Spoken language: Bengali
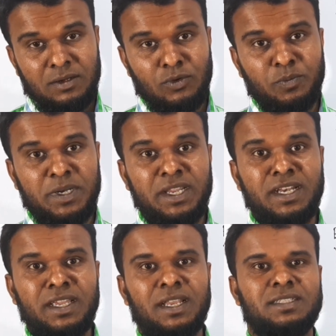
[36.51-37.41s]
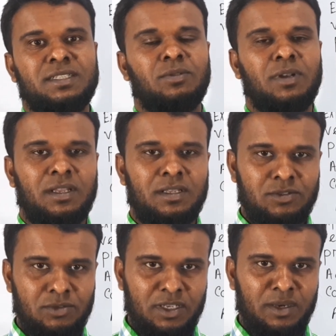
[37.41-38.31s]
খুব টেকনিক্যালি যেগুলো
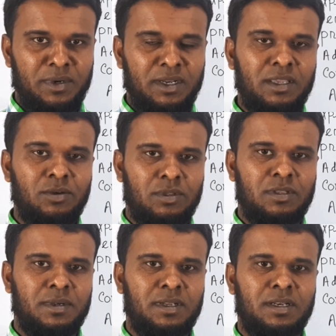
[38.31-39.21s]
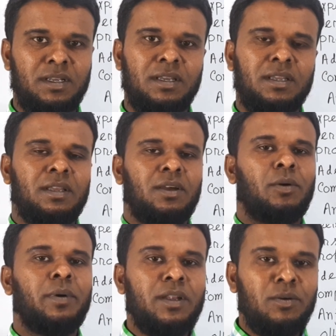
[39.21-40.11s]
যদি আমরা কি করতে পারি এটা
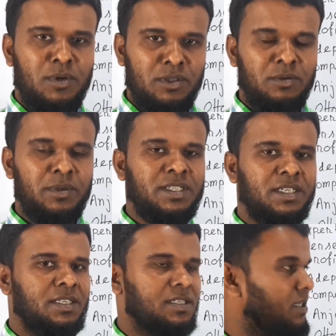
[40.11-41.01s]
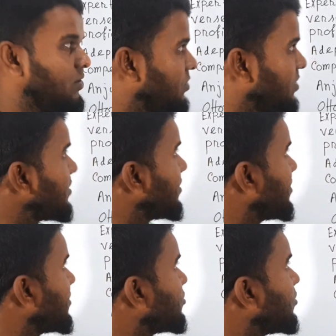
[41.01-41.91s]
ওভারকাম করতে পারি সেই চেষ্টাই করছি
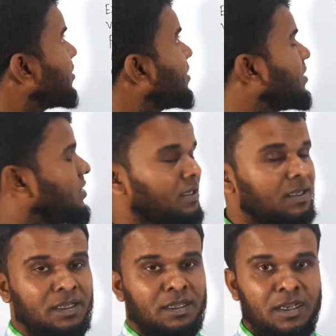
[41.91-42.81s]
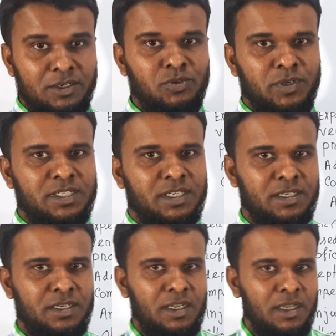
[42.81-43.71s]
চলো দেখি লেটস গো স্টার্ট